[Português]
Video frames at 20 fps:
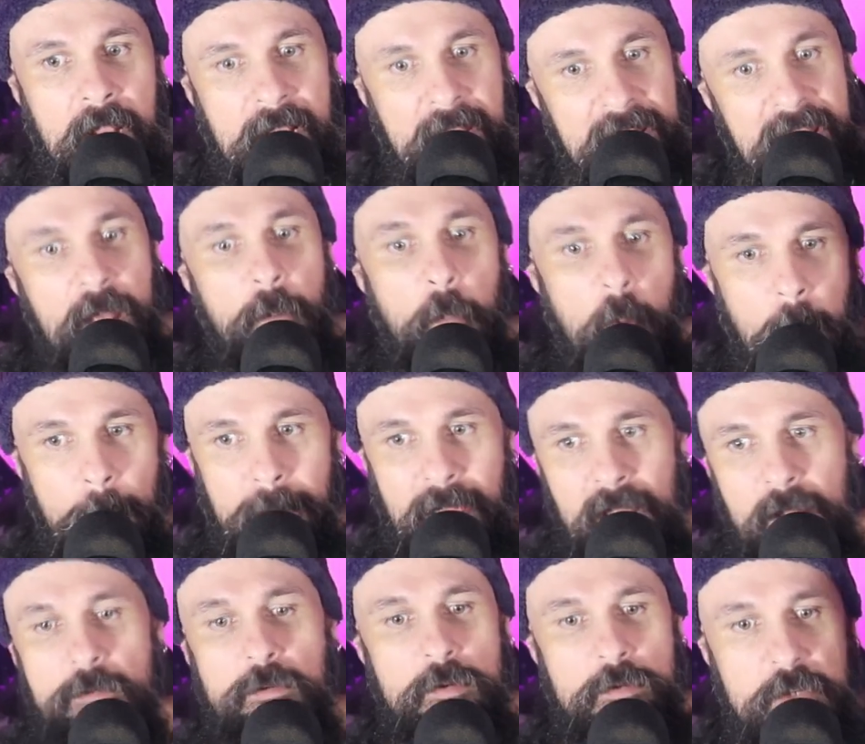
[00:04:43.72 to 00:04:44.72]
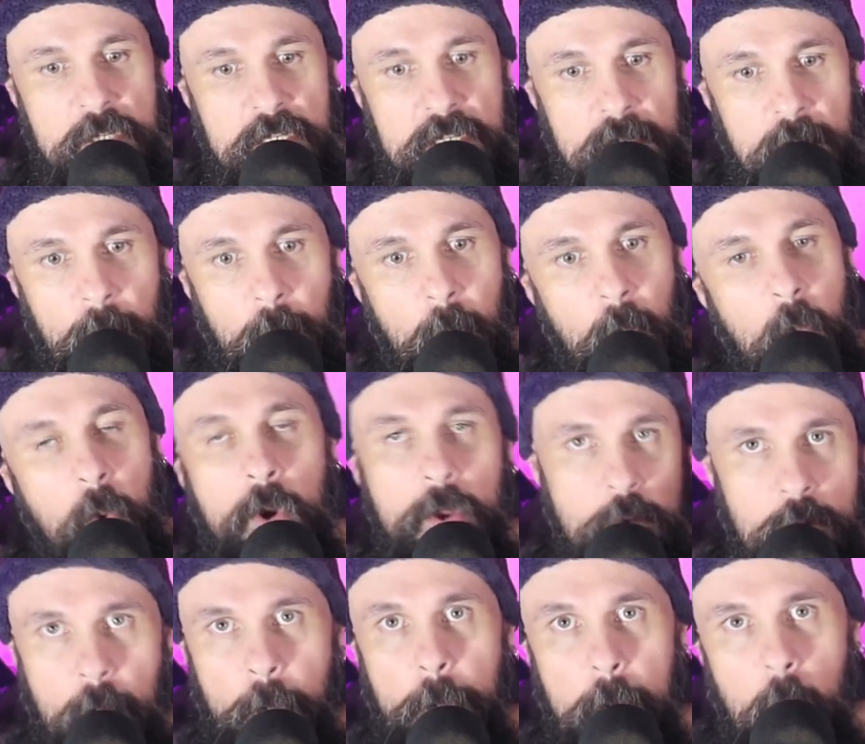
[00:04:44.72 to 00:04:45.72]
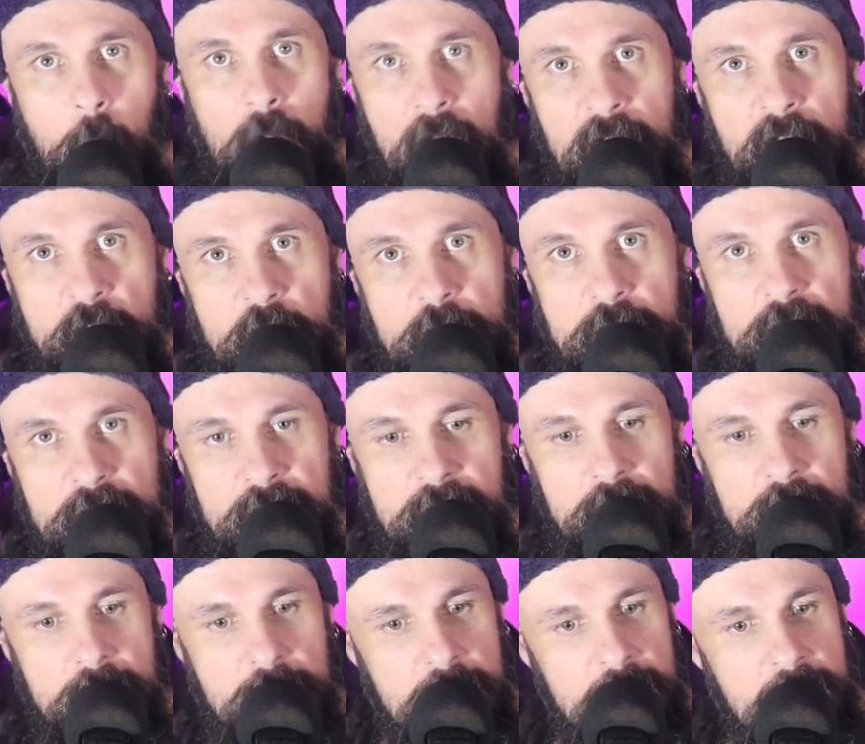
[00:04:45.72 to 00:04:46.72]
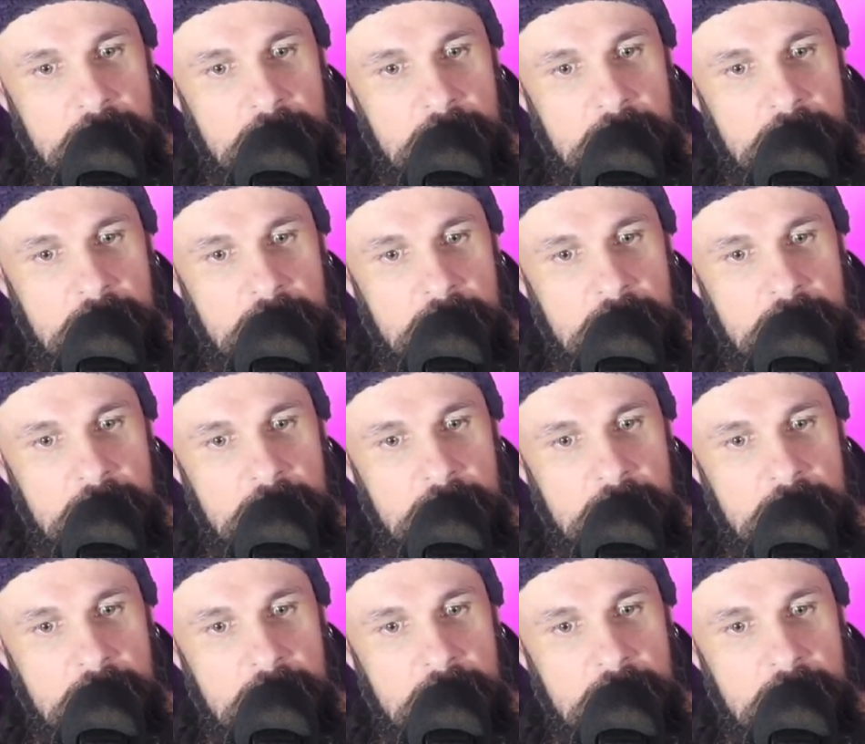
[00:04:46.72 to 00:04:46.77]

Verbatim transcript: cria momentos muito empolgantes.